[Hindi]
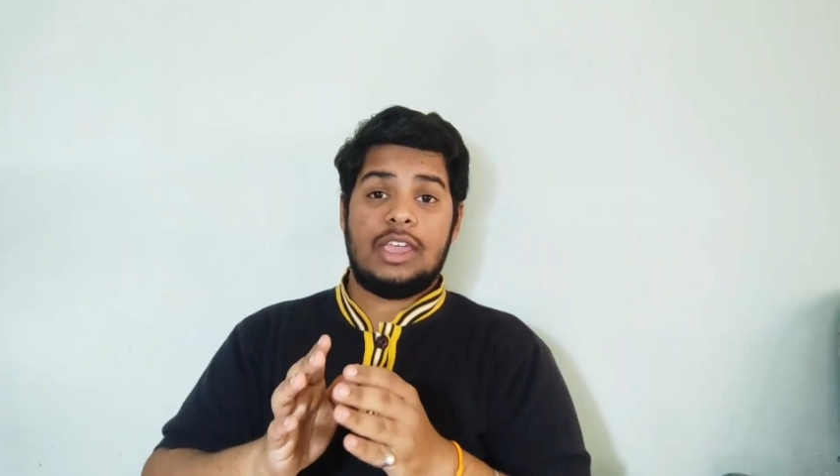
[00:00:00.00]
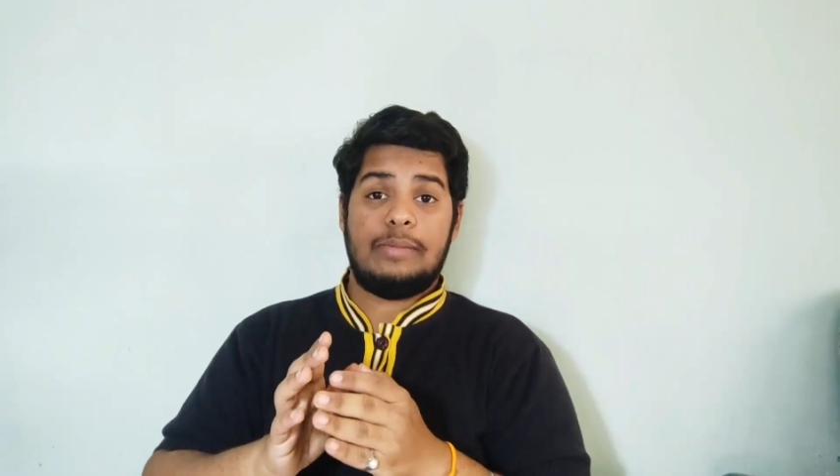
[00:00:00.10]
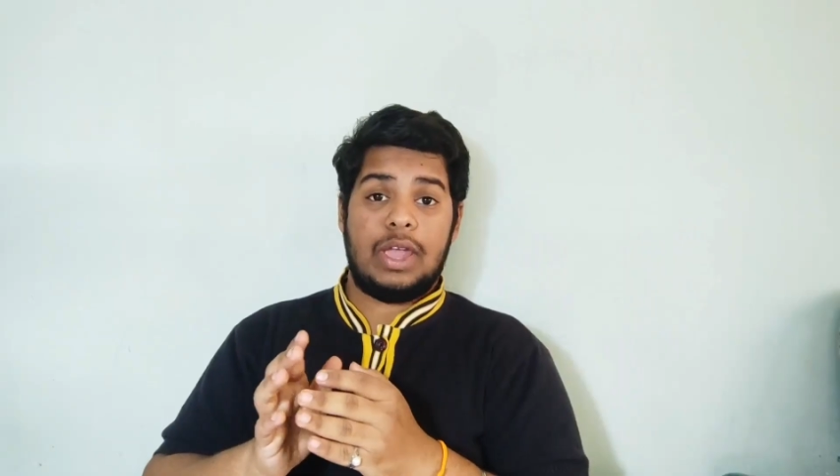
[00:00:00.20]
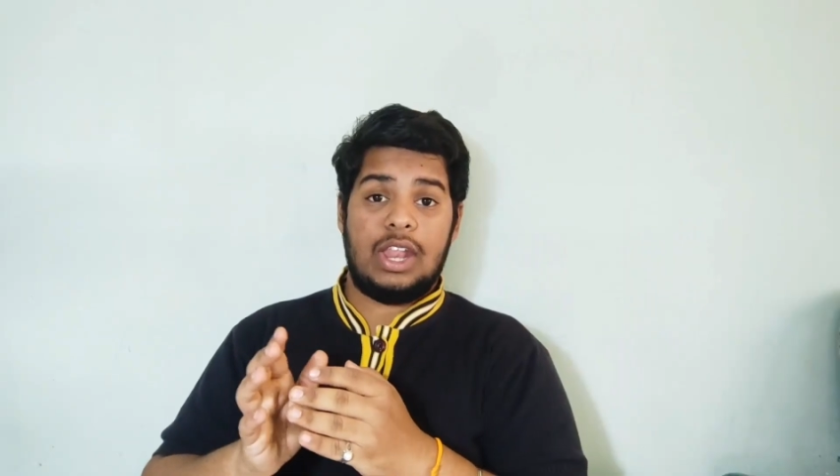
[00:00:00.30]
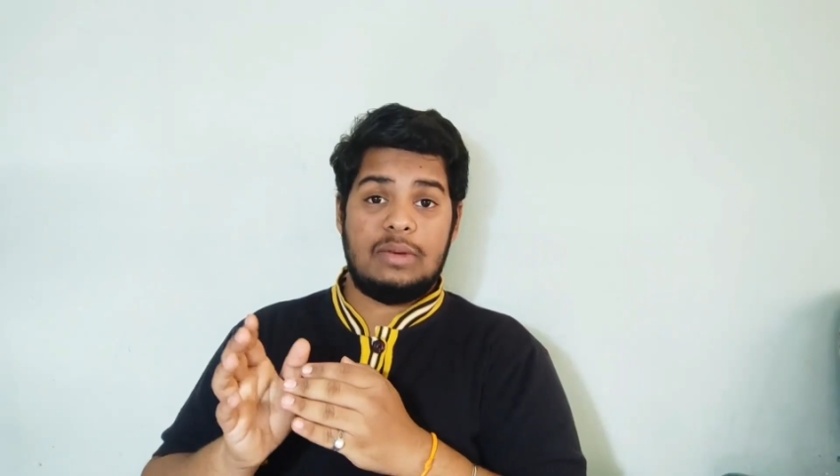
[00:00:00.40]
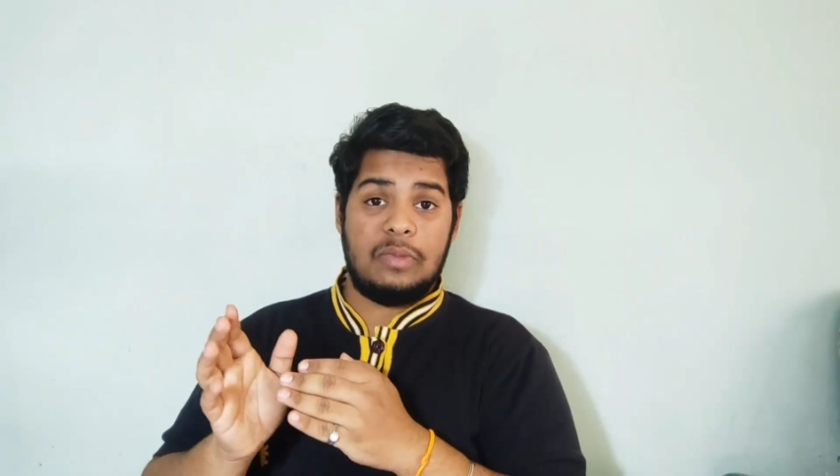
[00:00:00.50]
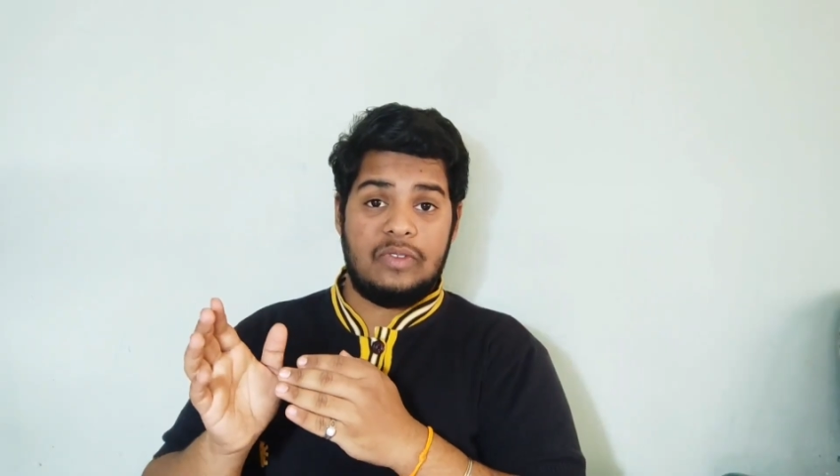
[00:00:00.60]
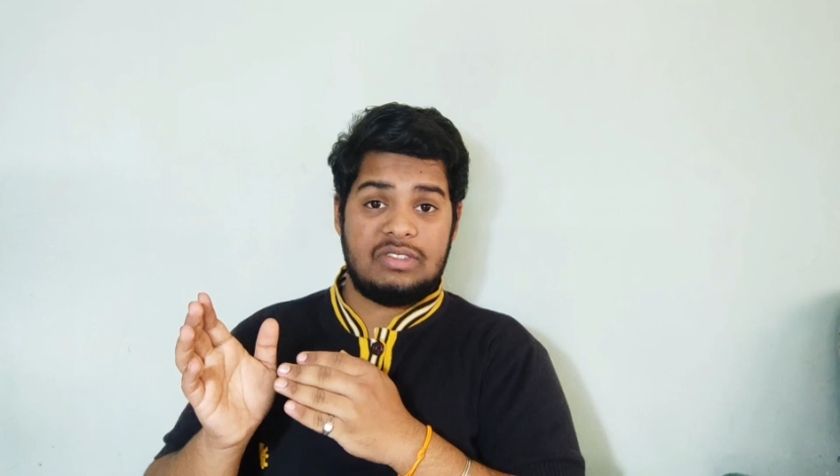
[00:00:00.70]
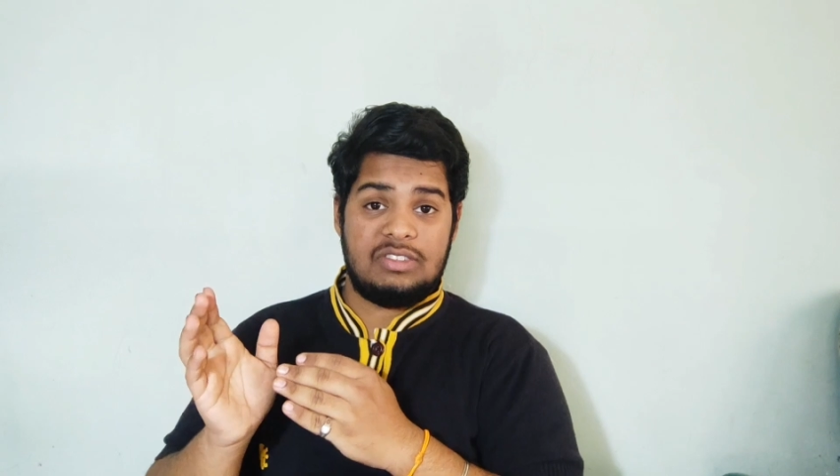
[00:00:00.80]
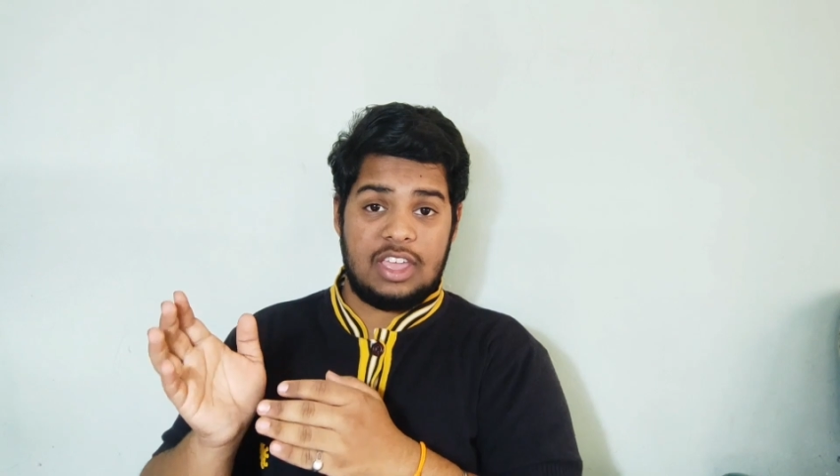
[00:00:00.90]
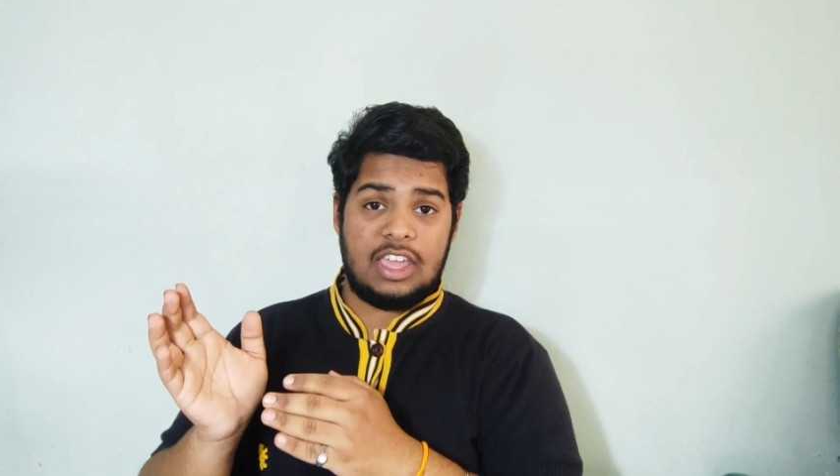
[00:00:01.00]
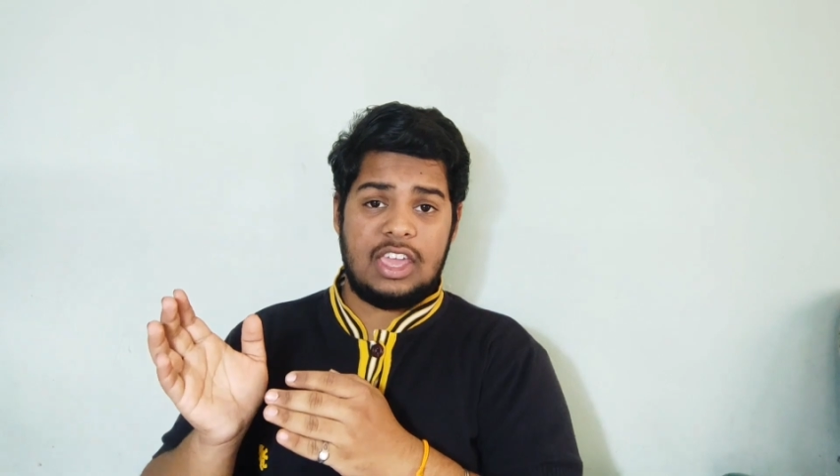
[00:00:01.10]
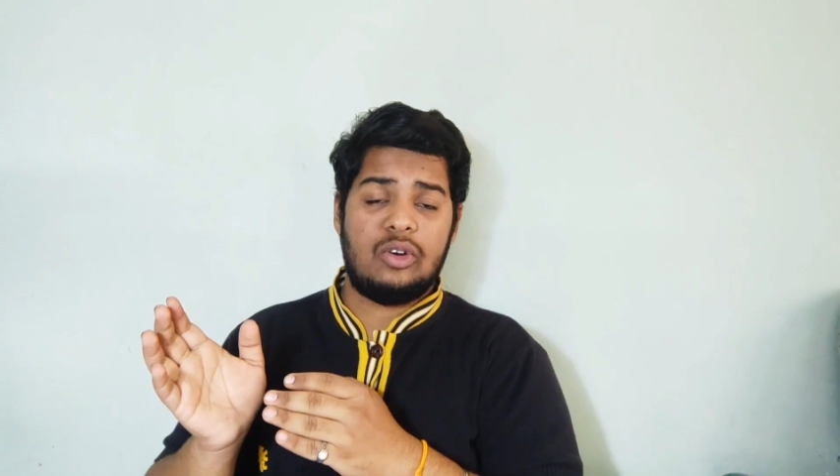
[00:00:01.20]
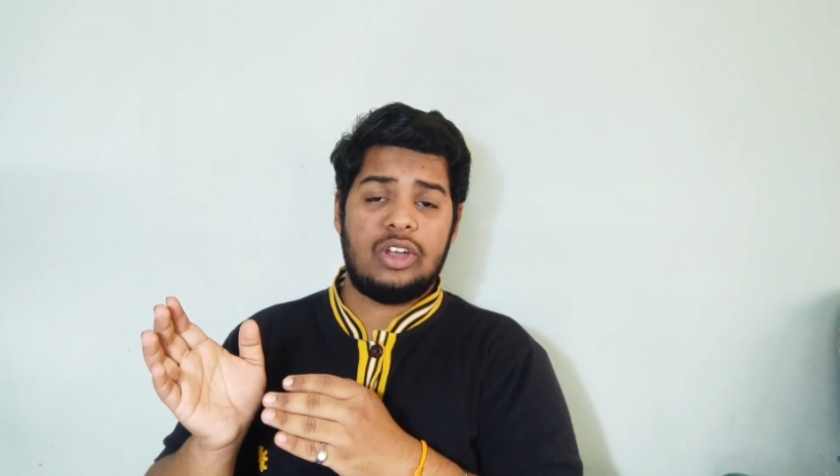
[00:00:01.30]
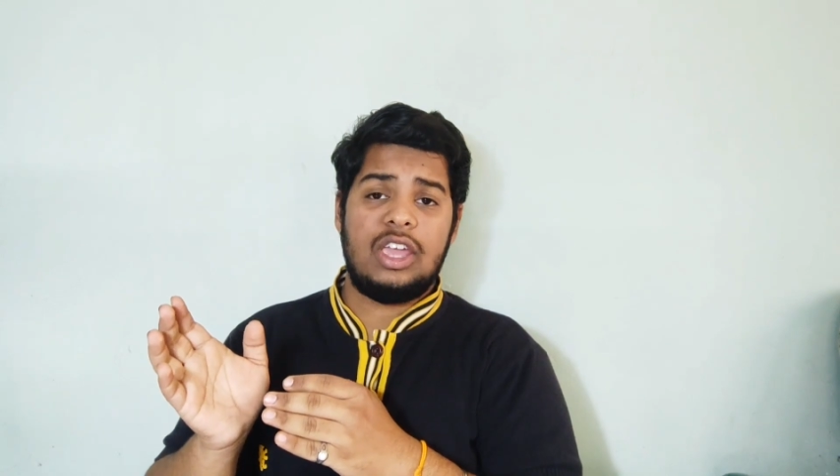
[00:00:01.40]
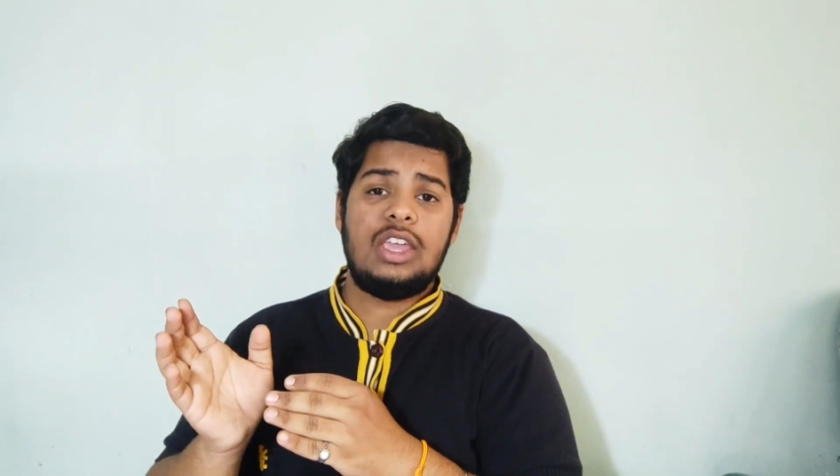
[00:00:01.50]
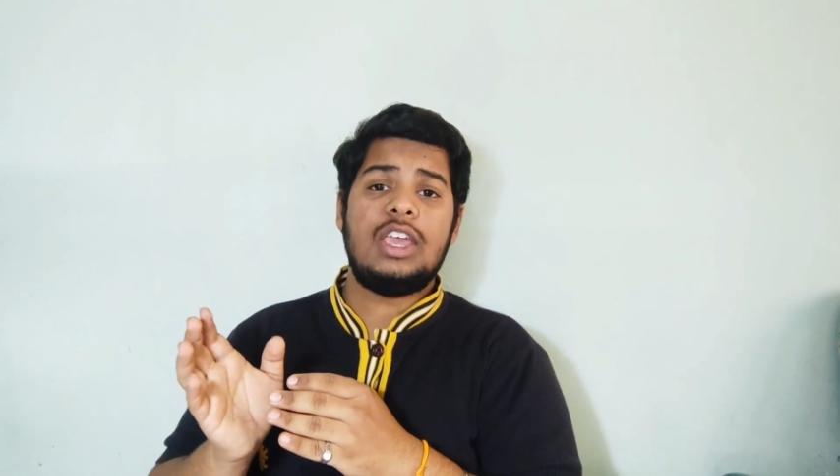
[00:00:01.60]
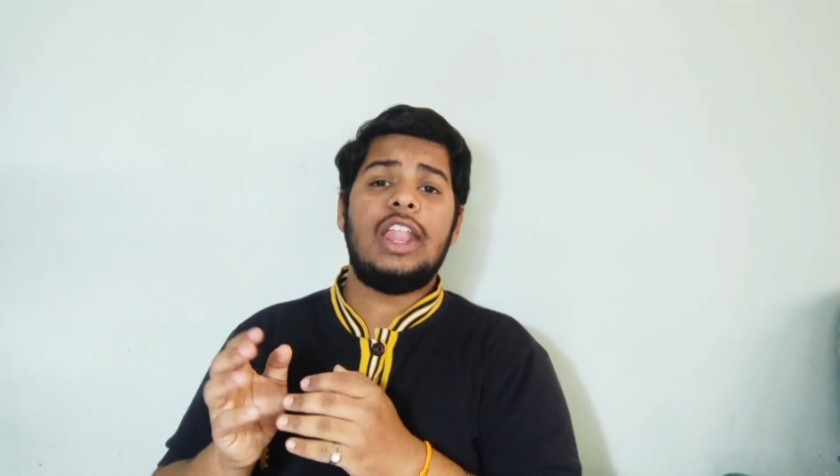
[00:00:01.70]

की पहली मूवीज देखी होगी